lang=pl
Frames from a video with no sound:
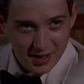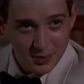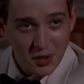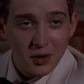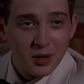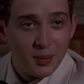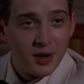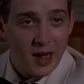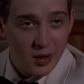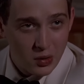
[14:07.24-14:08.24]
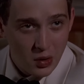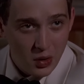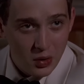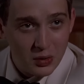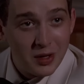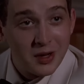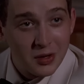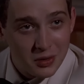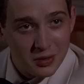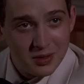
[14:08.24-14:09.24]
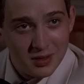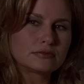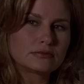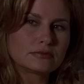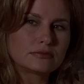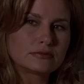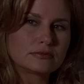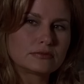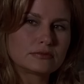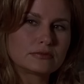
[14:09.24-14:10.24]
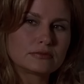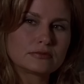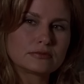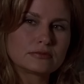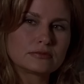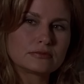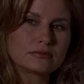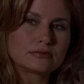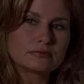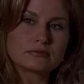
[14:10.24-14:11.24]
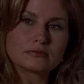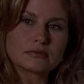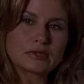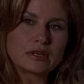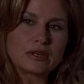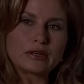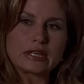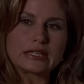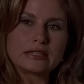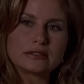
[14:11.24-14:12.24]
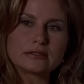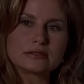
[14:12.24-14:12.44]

I'm talking about alcohol, liquor, the good stuff. All right.